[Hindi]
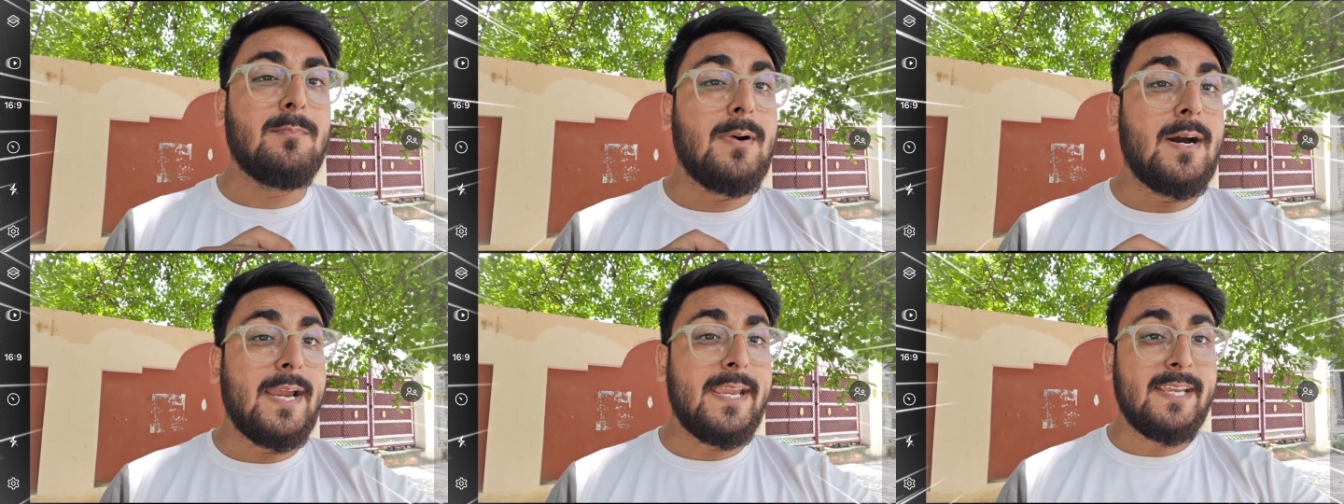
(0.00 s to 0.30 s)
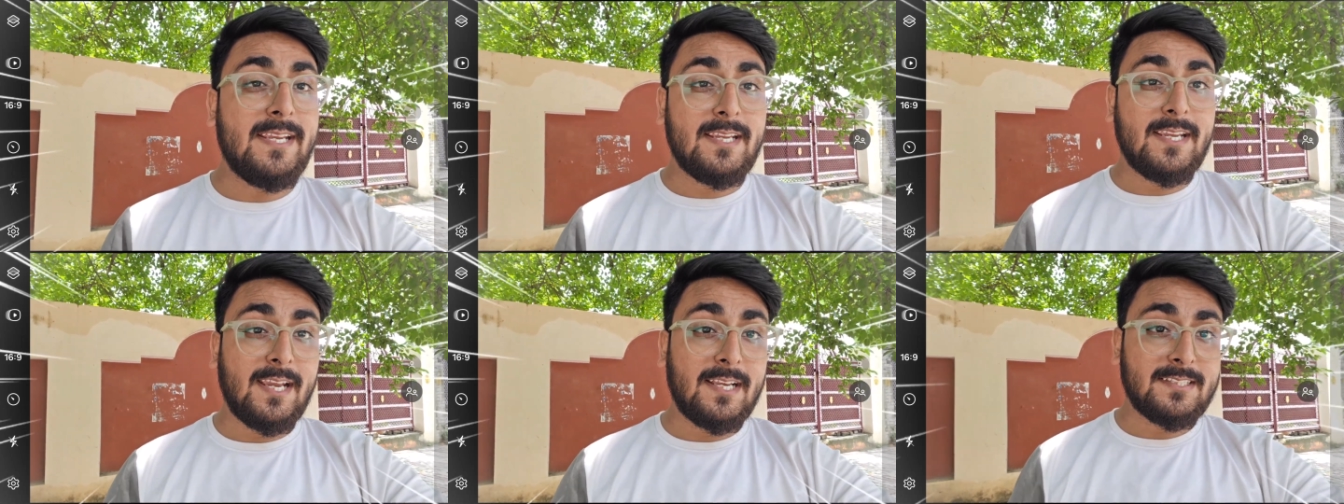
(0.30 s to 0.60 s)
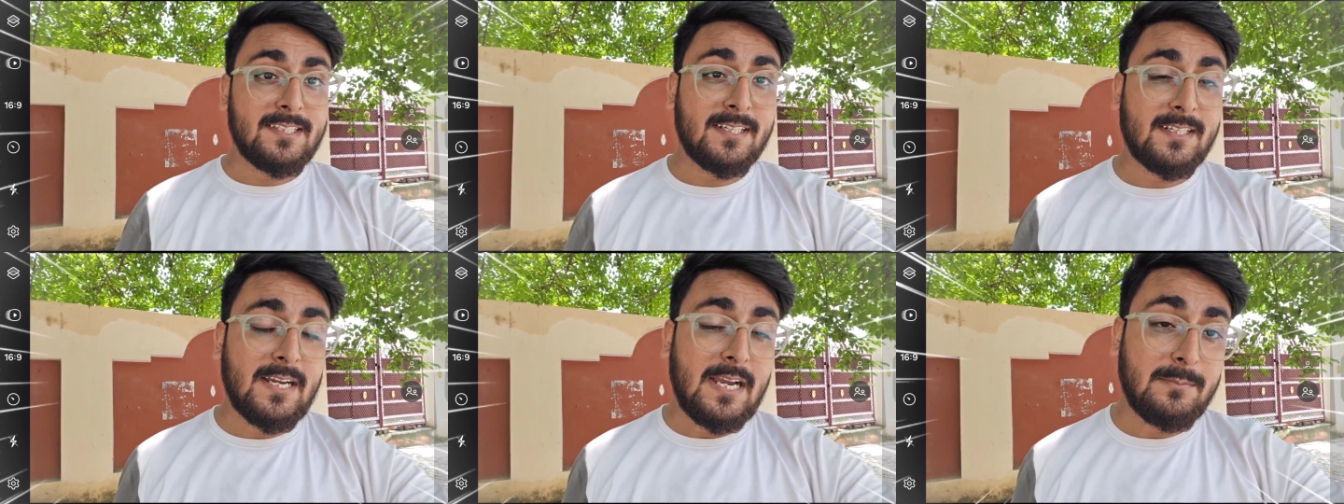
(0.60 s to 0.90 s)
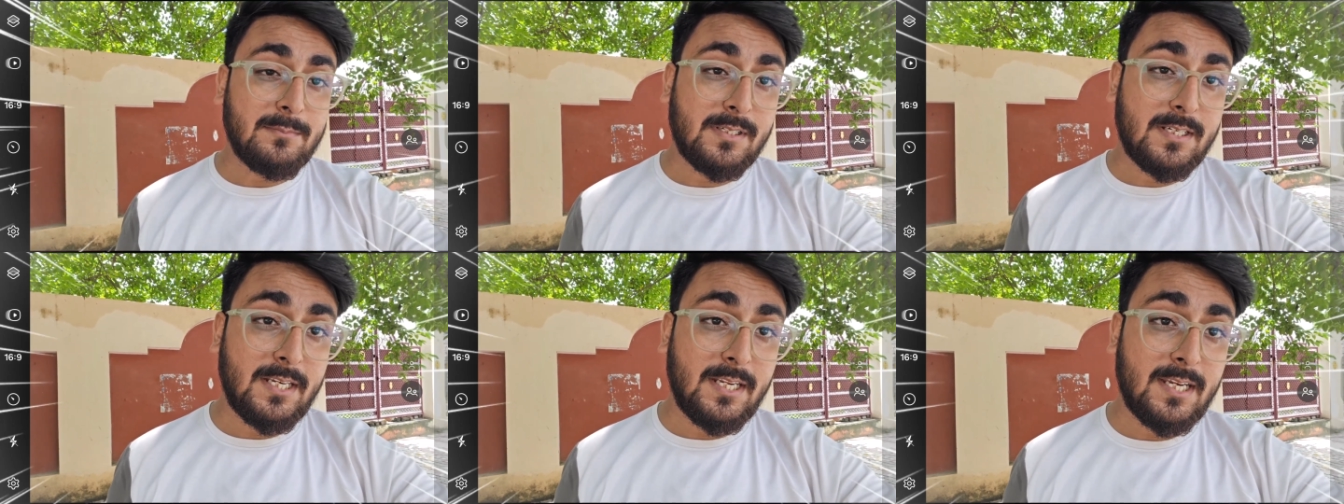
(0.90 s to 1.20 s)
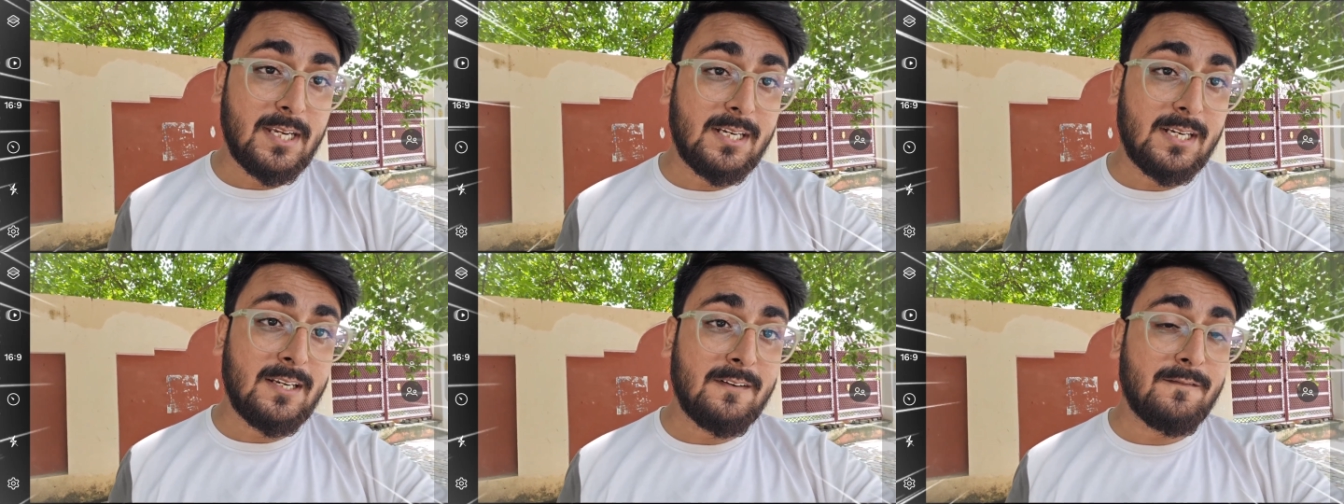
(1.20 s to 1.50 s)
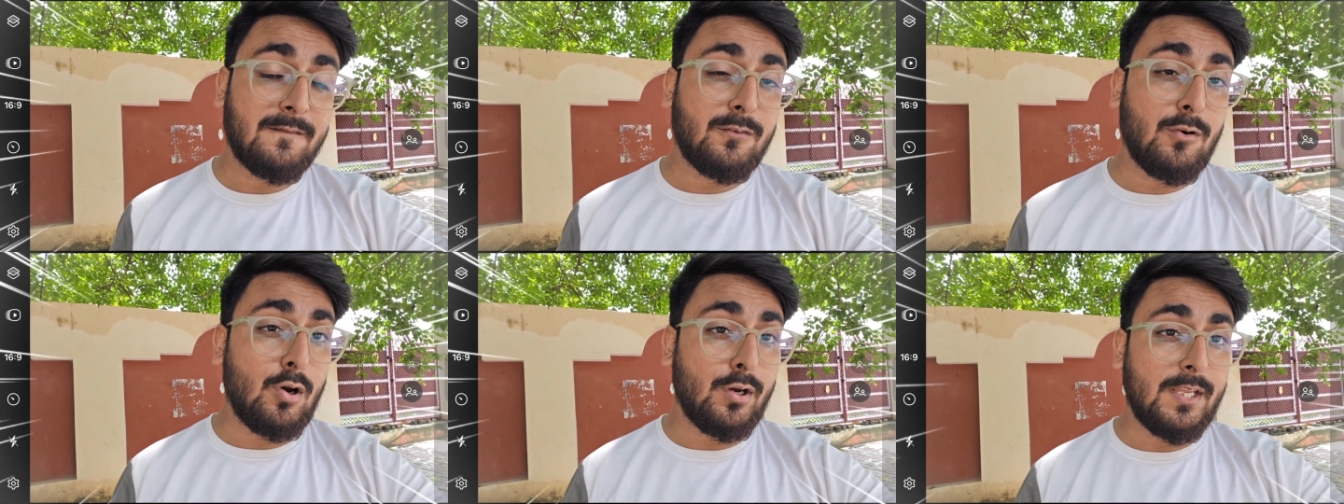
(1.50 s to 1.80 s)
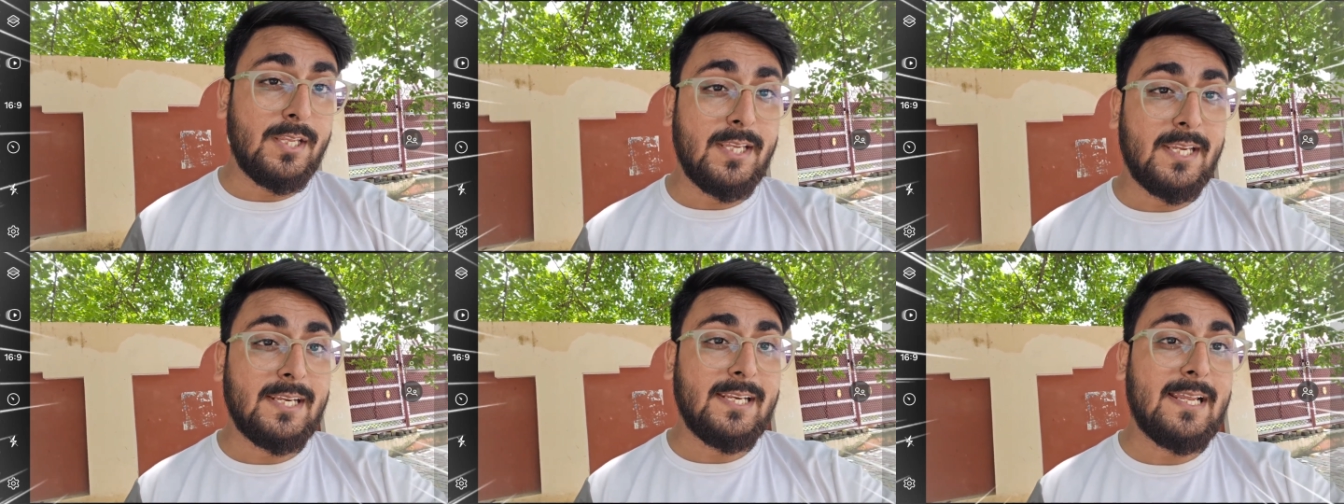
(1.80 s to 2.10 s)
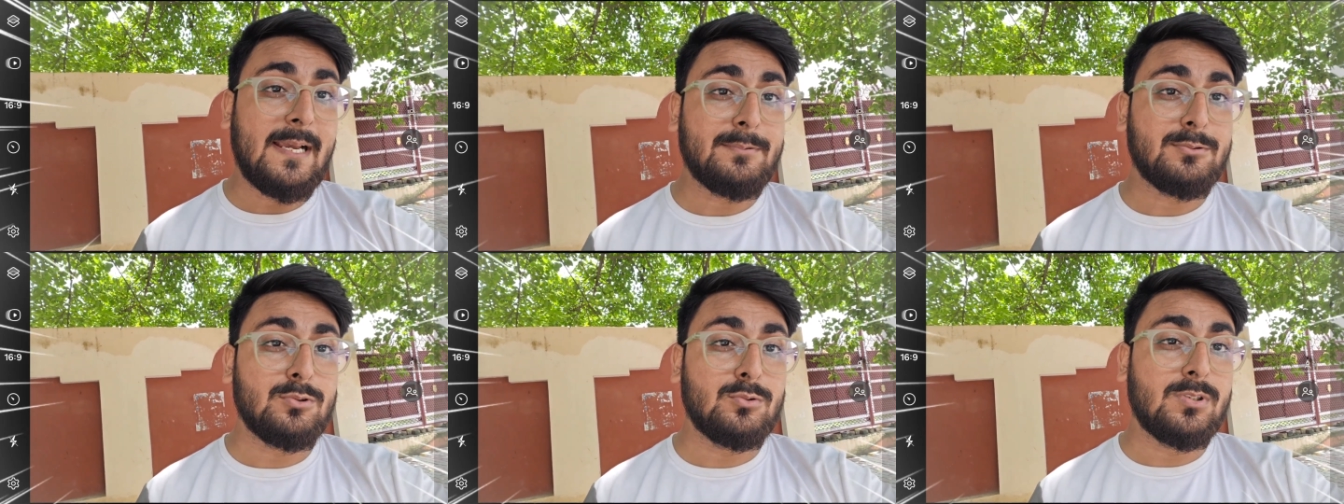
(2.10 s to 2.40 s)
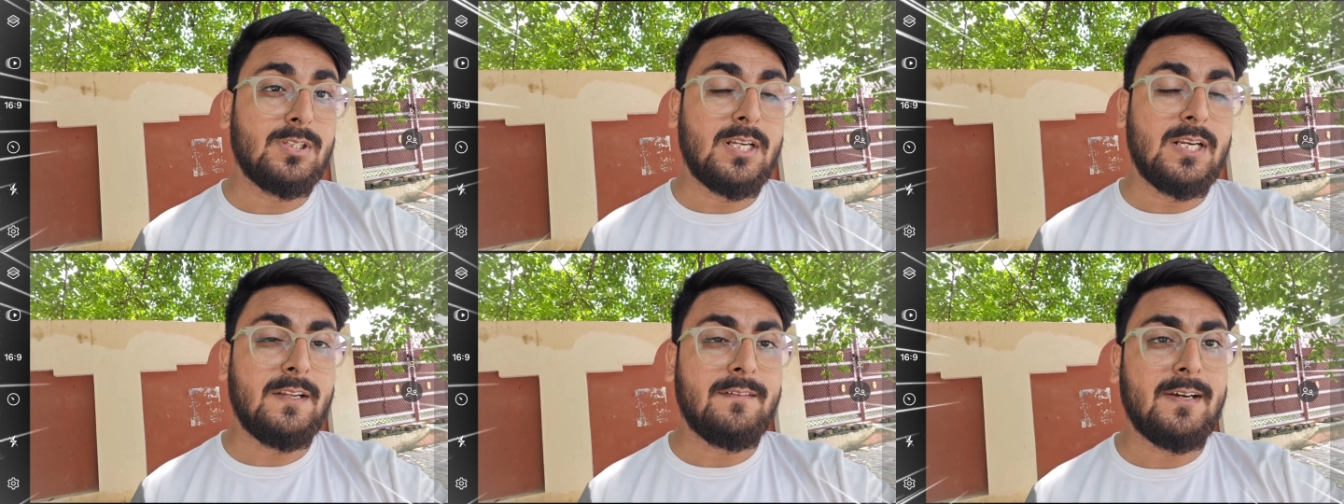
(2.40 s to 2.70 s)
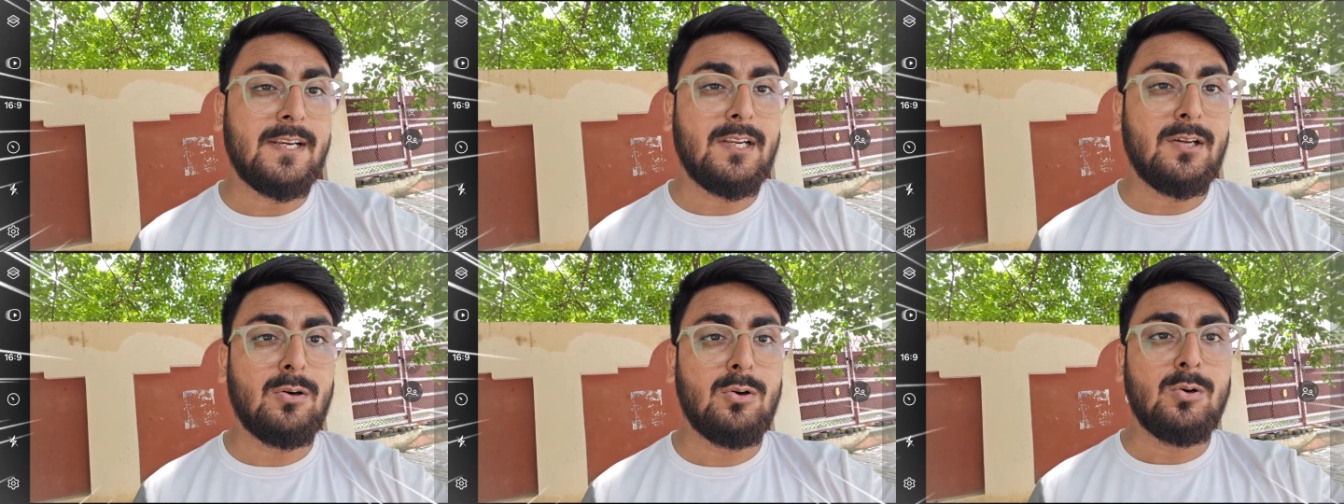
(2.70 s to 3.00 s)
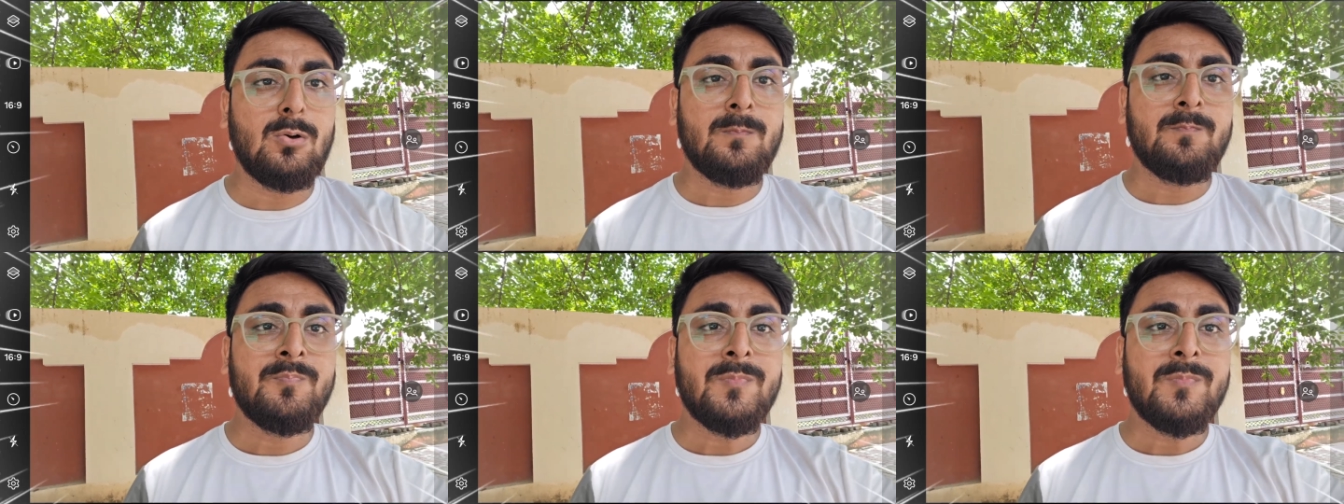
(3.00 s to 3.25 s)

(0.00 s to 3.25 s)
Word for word: माइक कैसा काम करेगा अगर ब्लॉगिंग के लिए आप शूट करने वाले हो